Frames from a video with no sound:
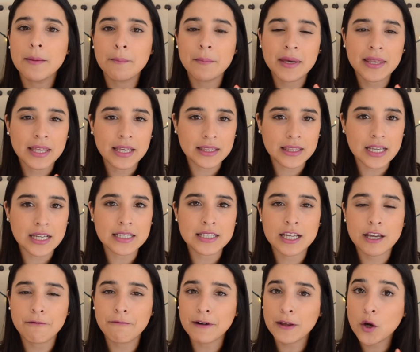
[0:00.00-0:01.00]
media
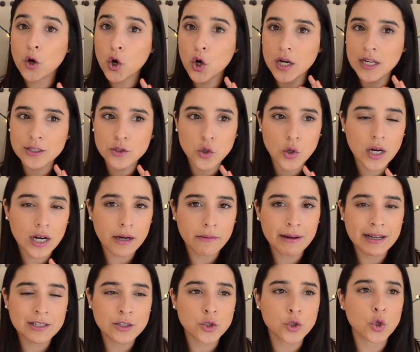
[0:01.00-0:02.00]
taza de frijoles o
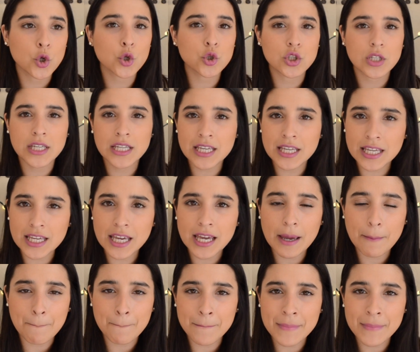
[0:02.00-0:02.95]
garbanzos y